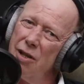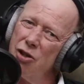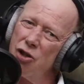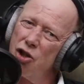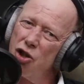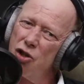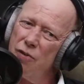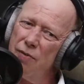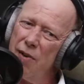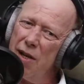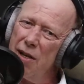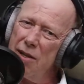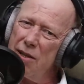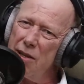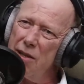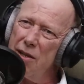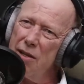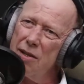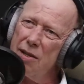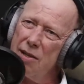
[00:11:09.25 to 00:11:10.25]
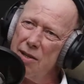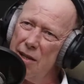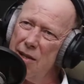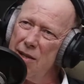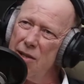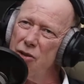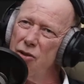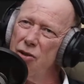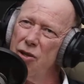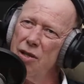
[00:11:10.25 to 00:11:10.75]
schwarzer
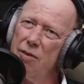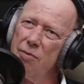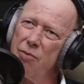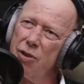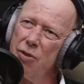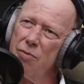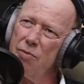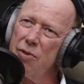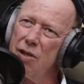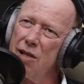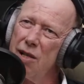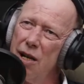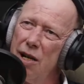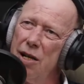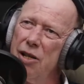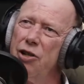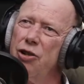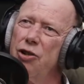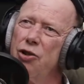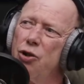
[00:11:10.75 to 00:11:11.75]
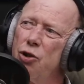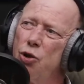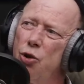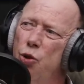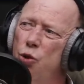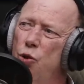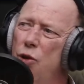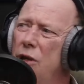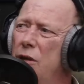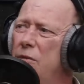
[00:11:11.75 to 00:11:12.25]
Sessel in so einem geilen
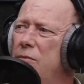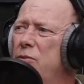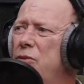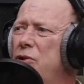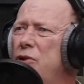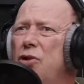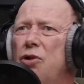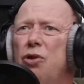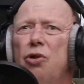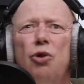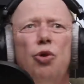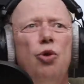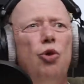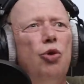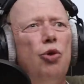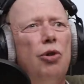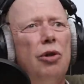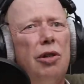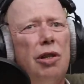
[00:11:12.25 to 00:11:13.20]
Kudam-Büro,